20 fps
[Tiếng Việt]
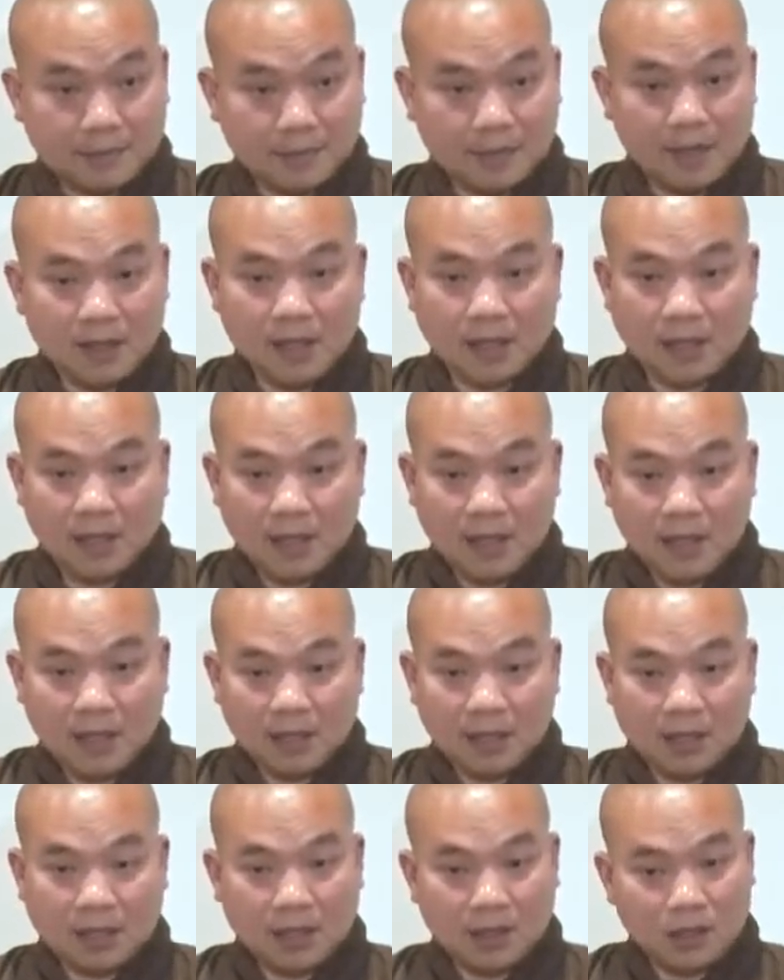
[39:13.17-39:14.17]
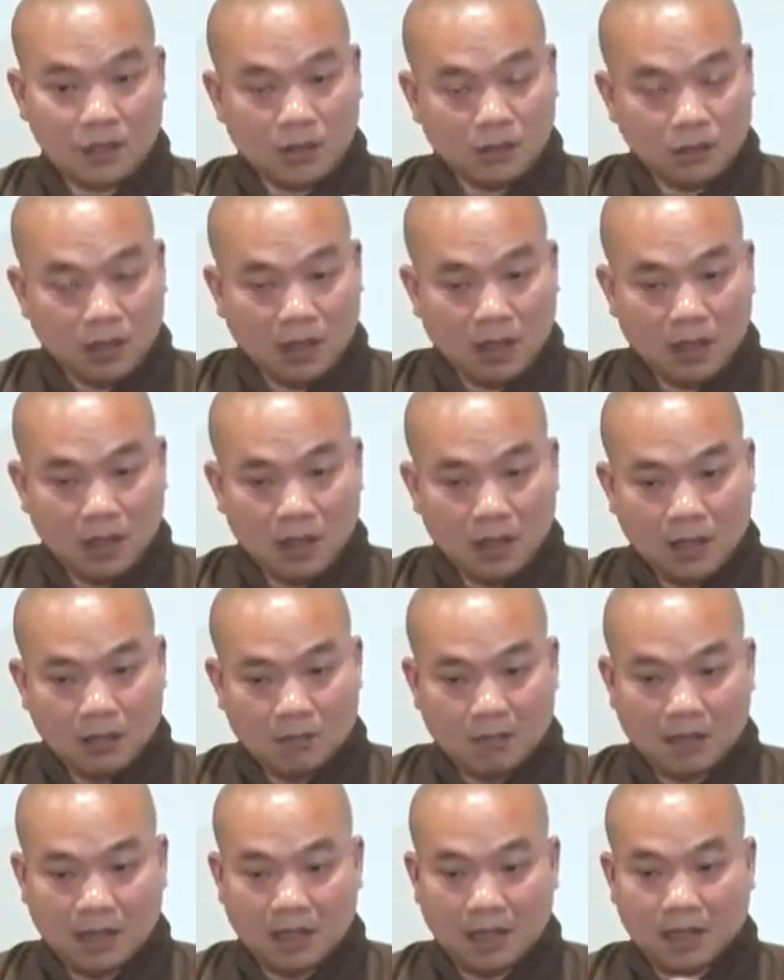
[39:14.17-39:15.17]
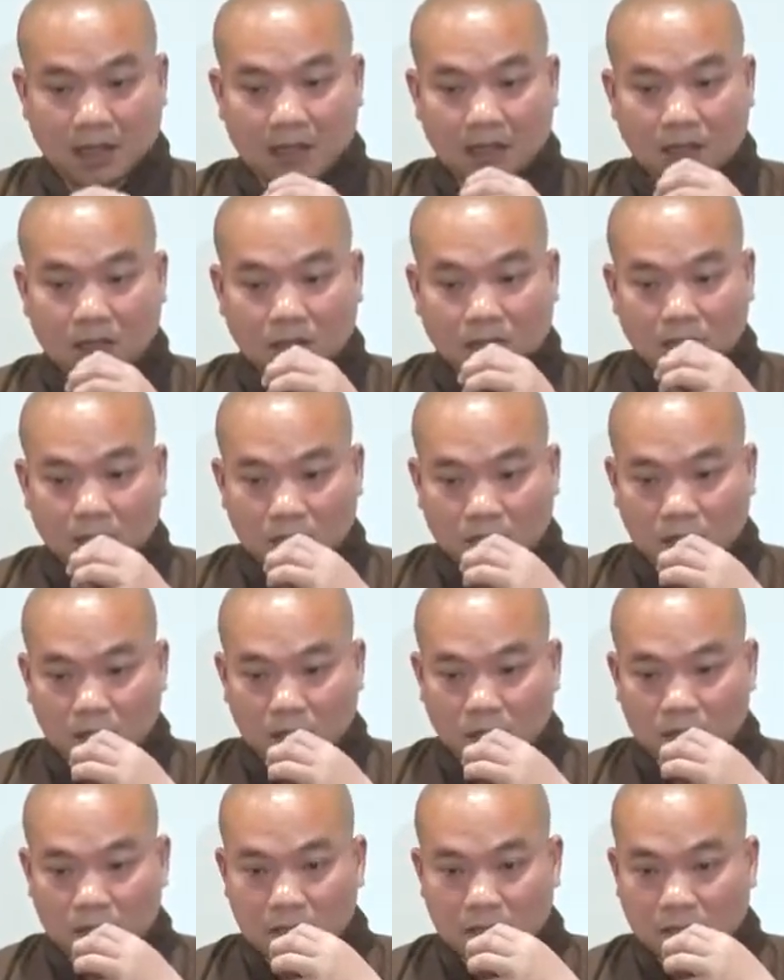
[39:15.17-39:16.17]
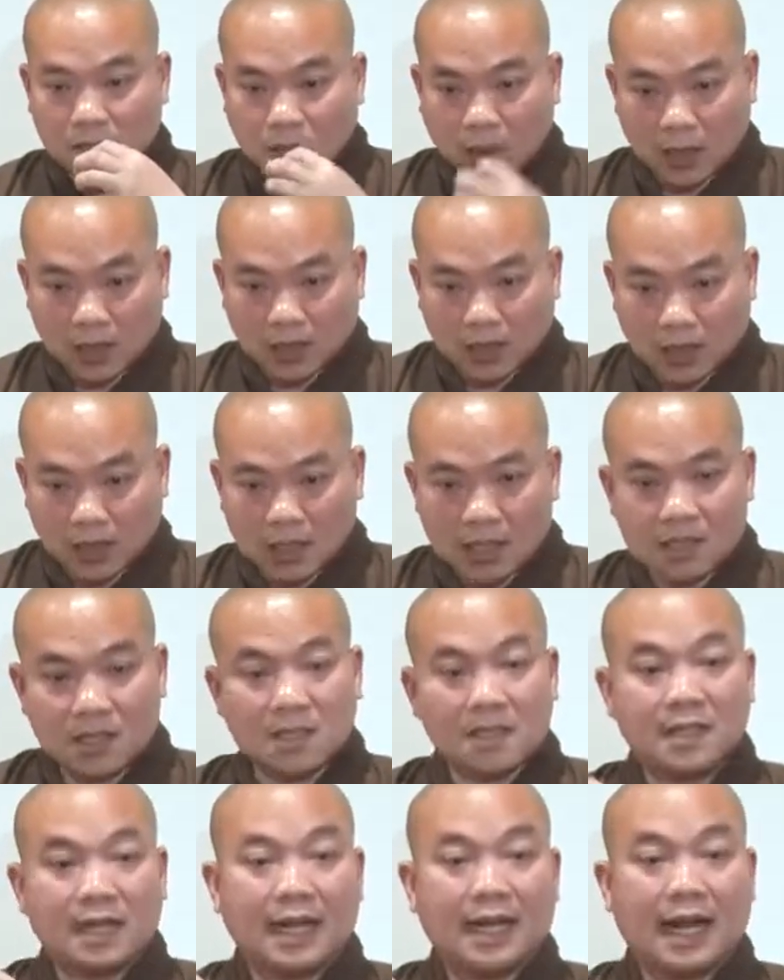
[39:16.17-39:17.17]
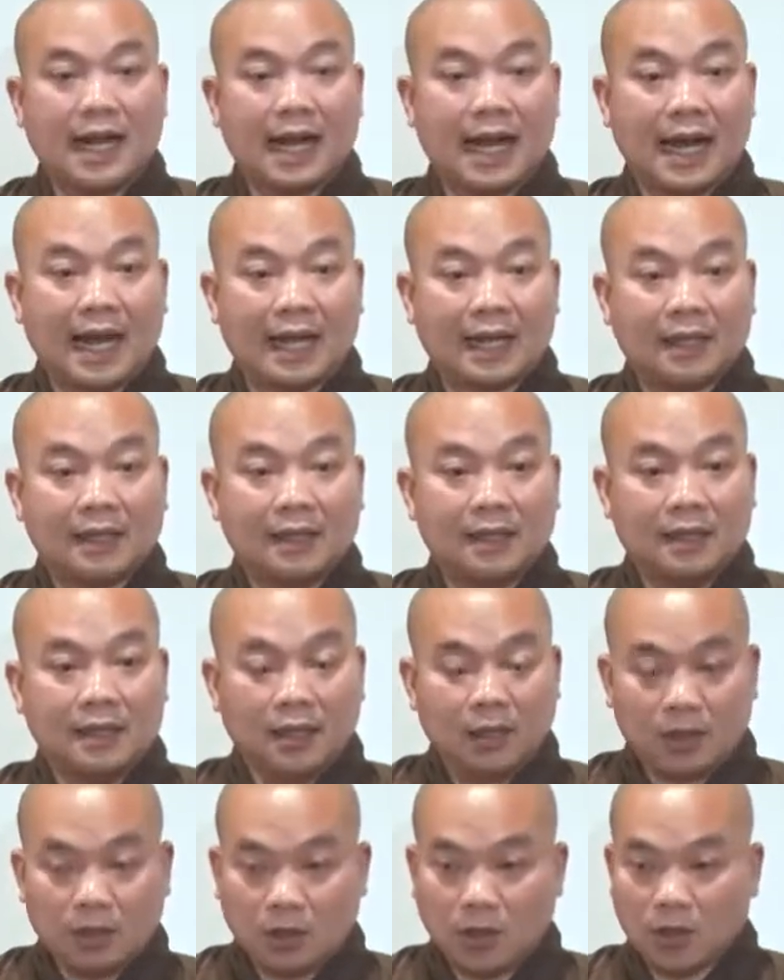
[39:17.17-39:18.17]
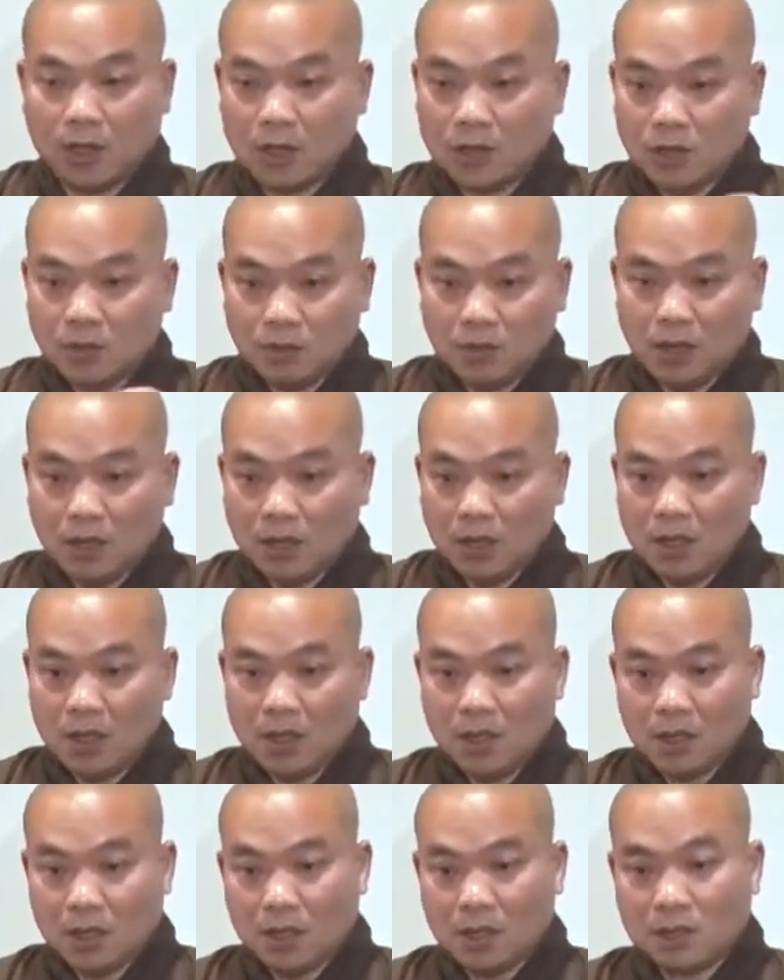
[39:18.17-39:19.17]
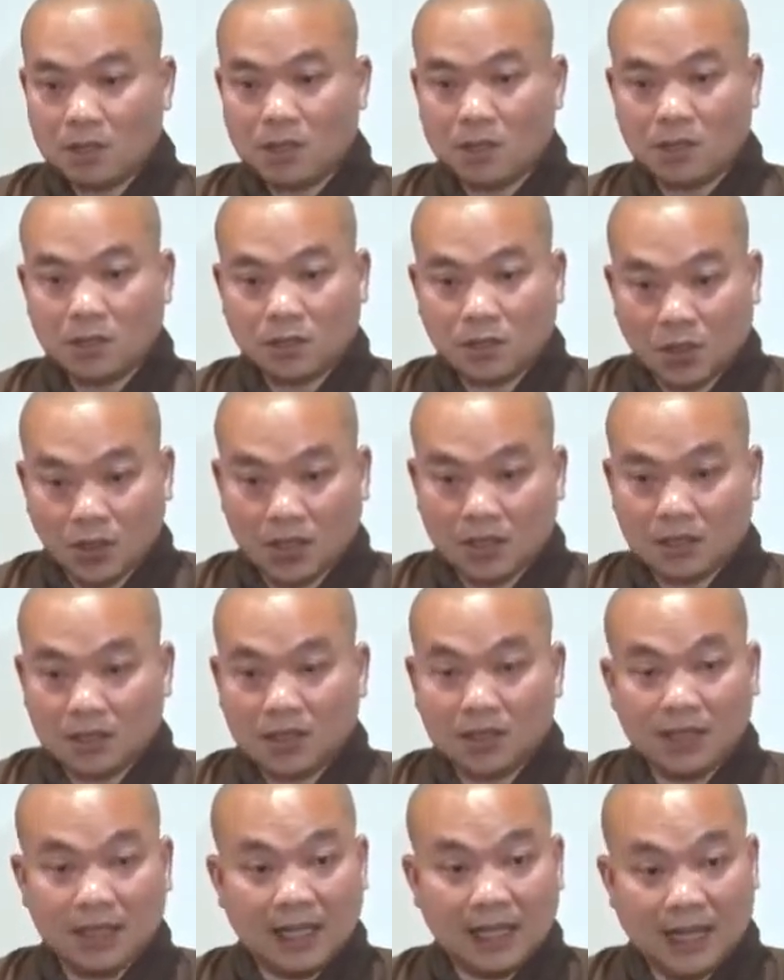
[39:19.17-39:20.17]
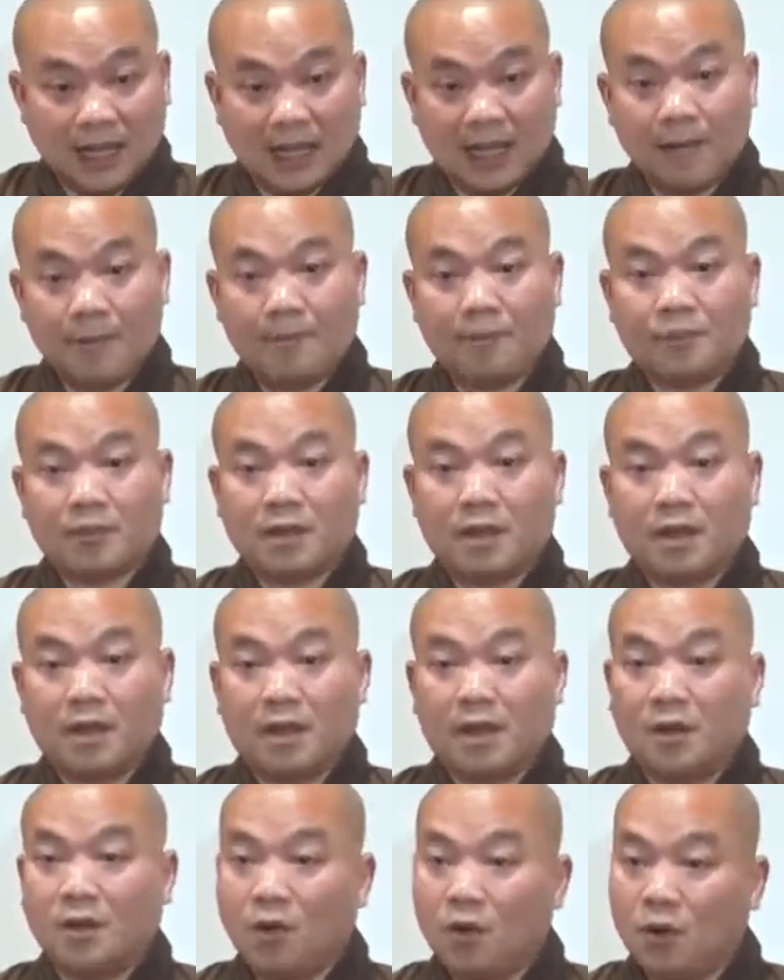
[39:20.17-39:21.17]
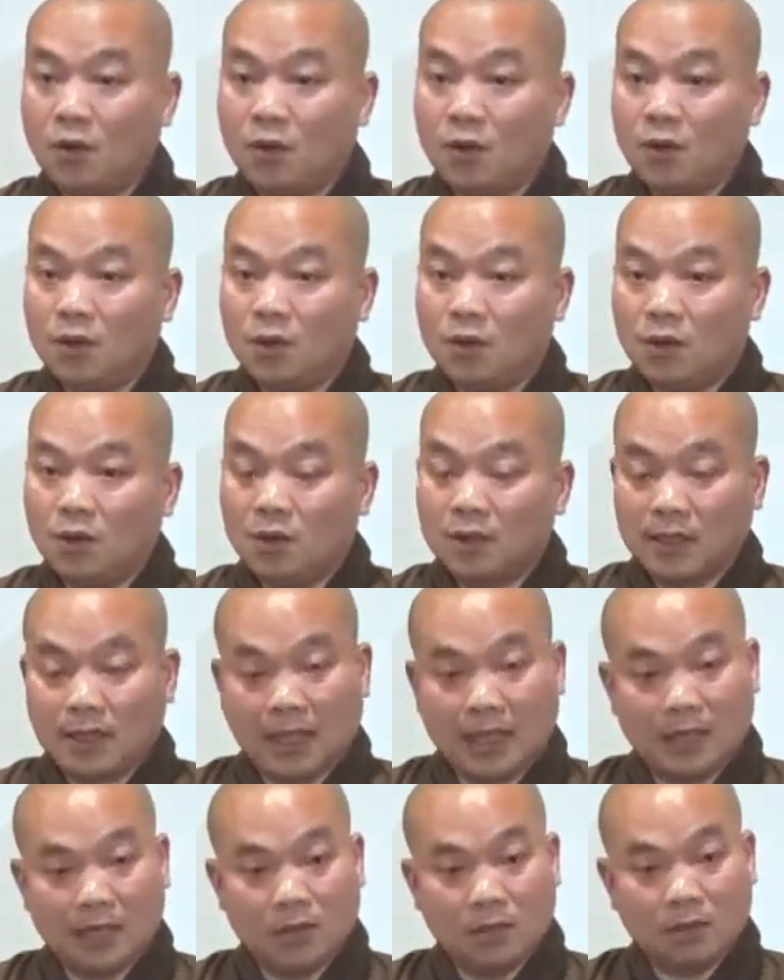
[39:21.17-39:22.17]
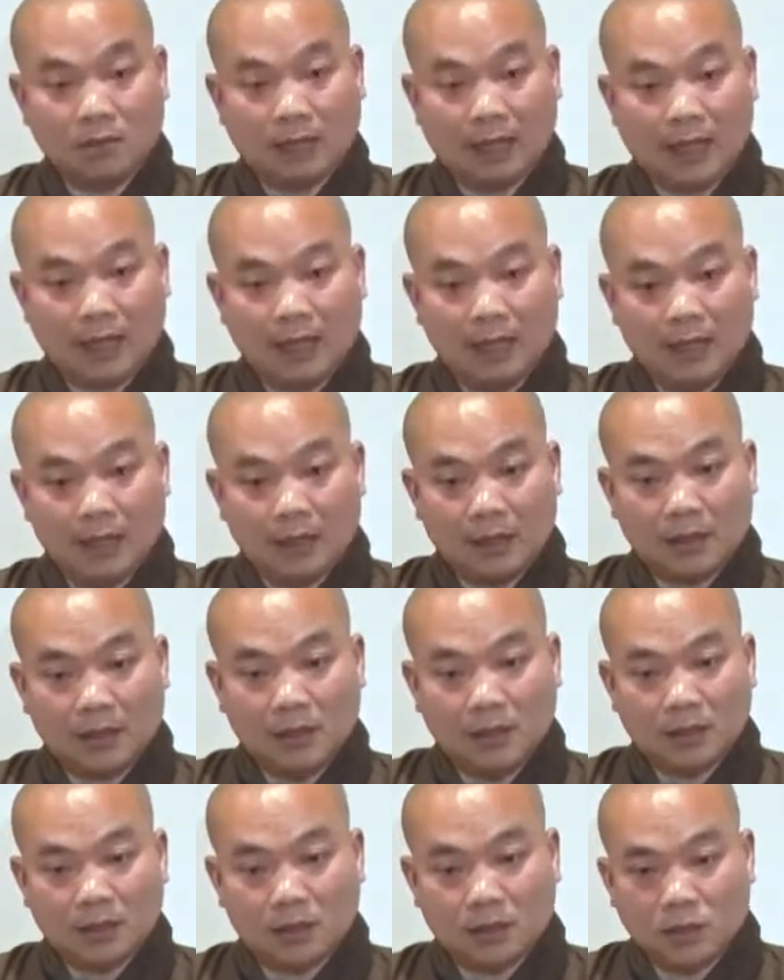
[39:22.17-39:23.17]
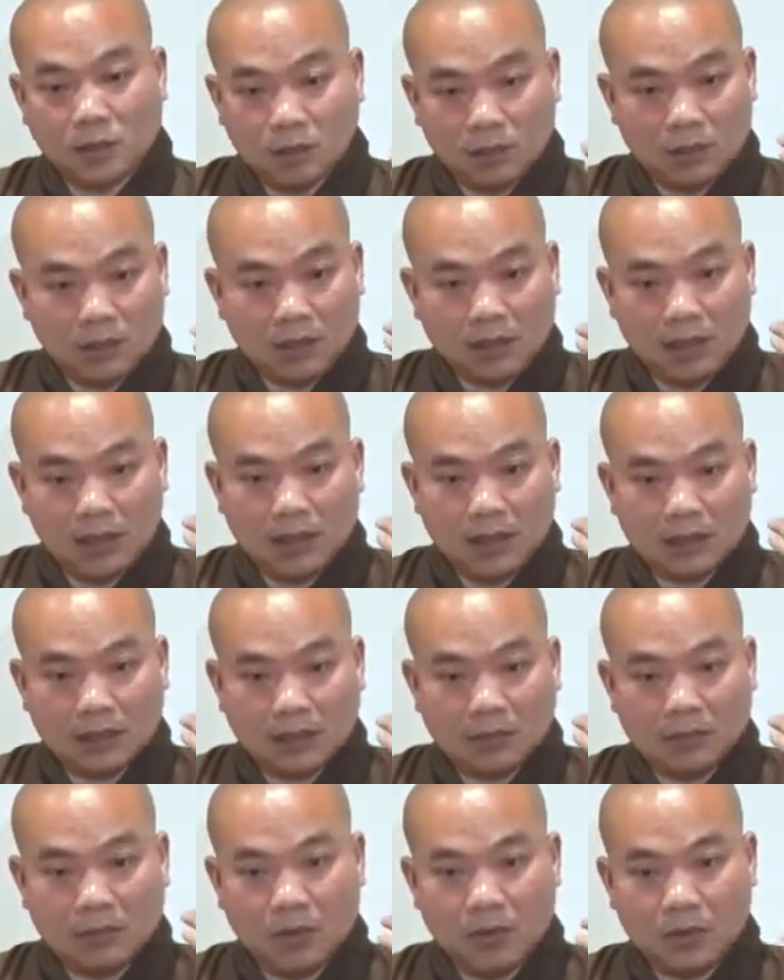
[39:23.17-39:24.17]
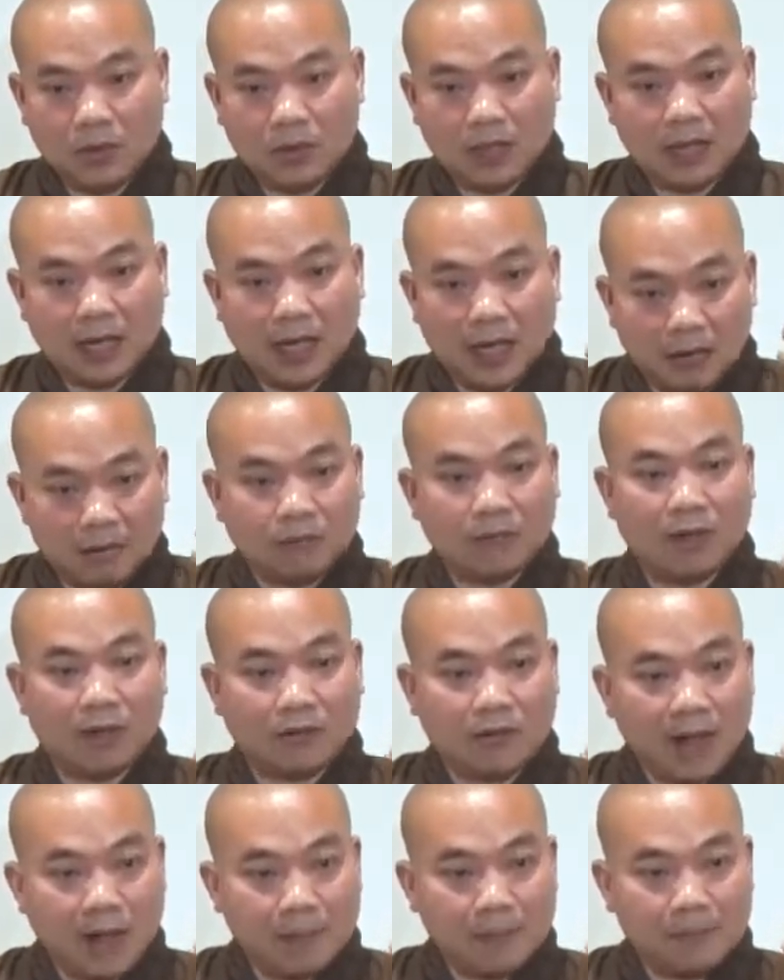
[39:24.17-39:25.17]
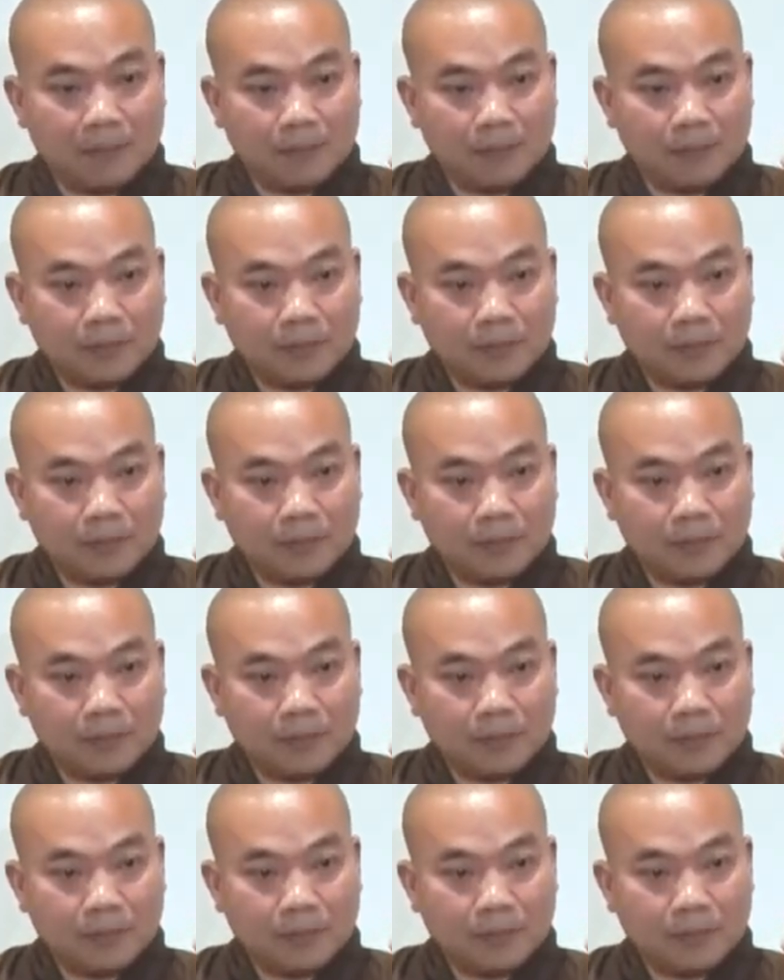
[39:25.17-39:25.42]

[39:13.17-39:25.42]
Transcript: tức là nó cái xúc đó mà nó cái chiều hướng thuận để nó sinh ra là lạc còn cái xúc đó nó sinh thuận sinh ra là, là khổ chẳng hạn như chúng ta thường xúc ở trong môi trường học Phật pháp